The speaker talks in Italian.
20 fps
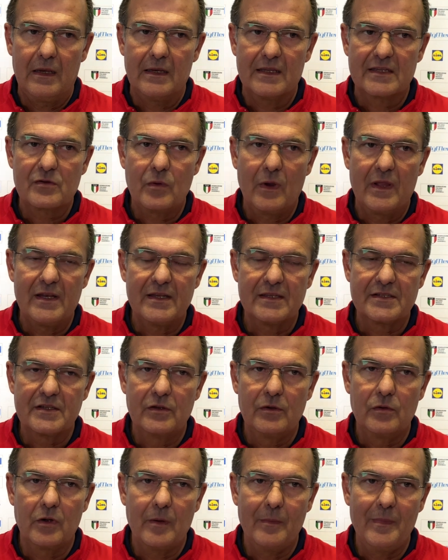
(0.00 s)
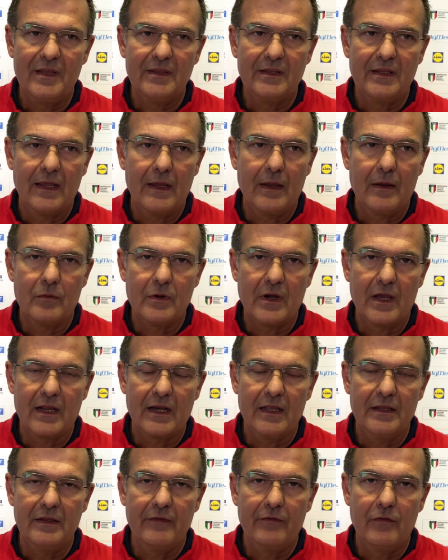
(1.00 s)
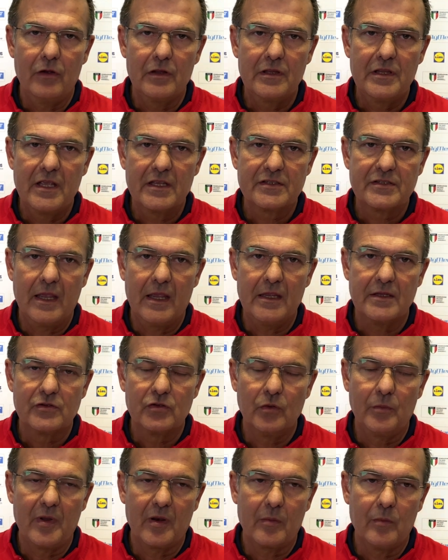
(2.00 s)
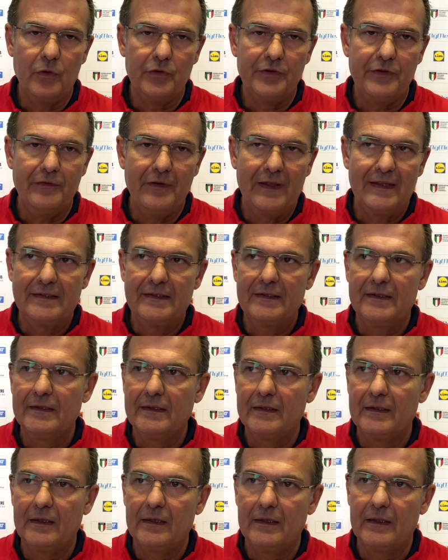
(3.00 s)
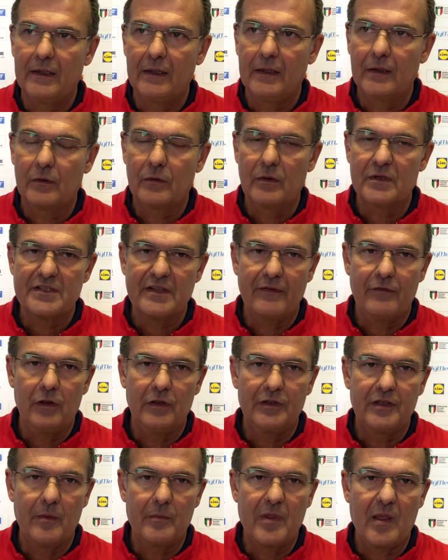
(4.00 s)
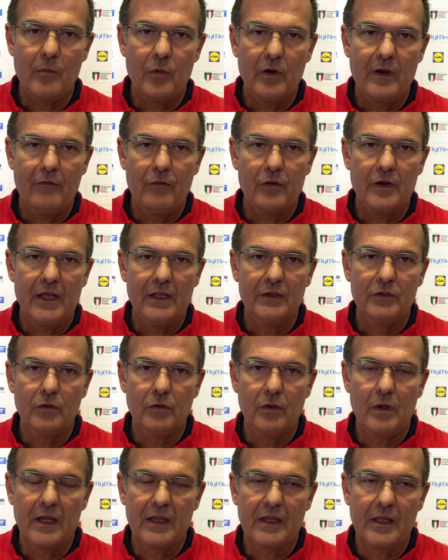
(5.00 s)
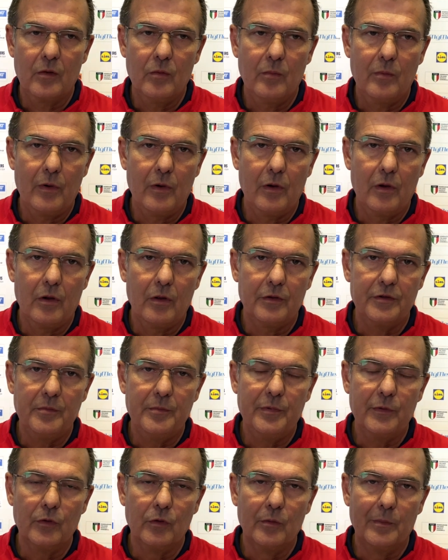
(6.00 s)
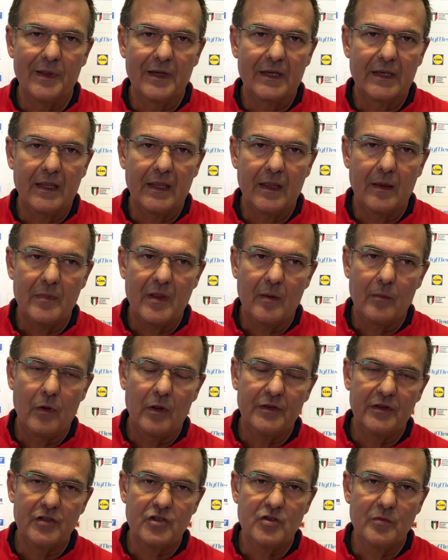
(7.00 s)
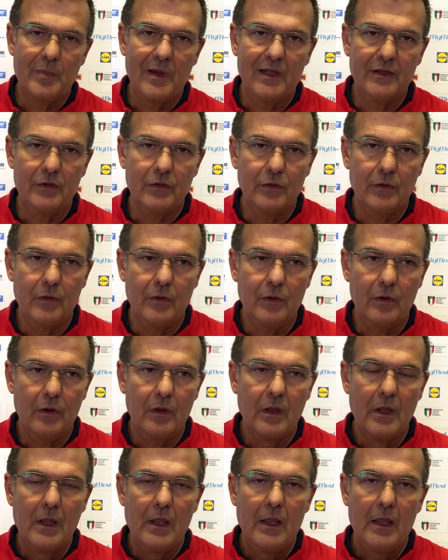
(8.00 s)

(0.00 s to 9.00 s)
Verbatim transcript: La squadra sicuramente ha una grande voglia, è super motivata, eh, questa volta abbiamo lavorato anche un po' di più perché abbiamo anticipato